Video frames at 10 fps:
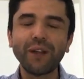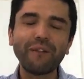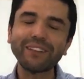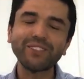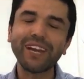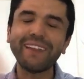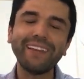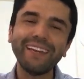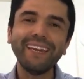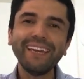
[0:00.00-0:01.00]
Un abrazo
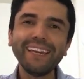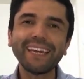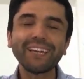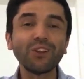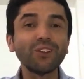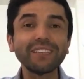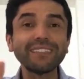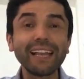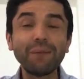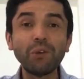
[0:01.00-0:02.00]
grande y que todo te
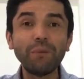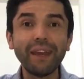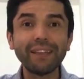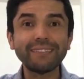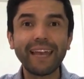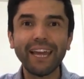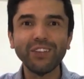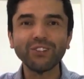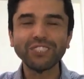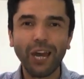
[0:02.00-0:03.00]
salga muy bien este
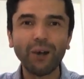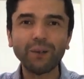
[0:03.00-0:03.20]
año. Chao.